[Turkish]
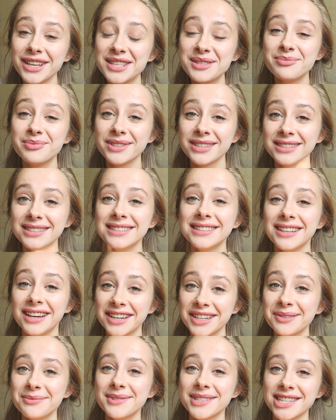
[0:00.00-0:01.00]
espri
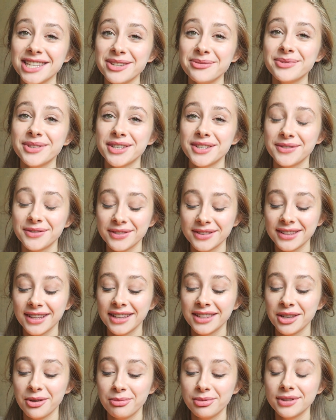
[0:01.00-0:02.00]
takipçilerim
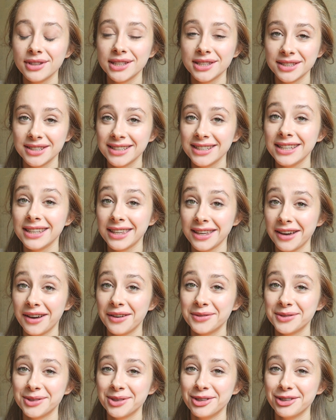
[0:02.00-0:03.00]
tarafından yapılalı iki
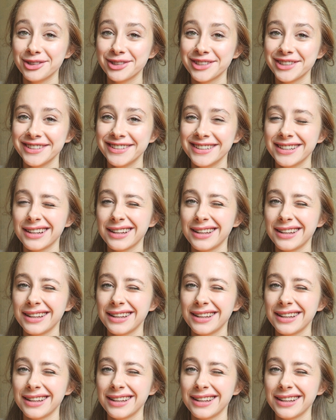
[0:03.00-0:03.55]
hafta oldu.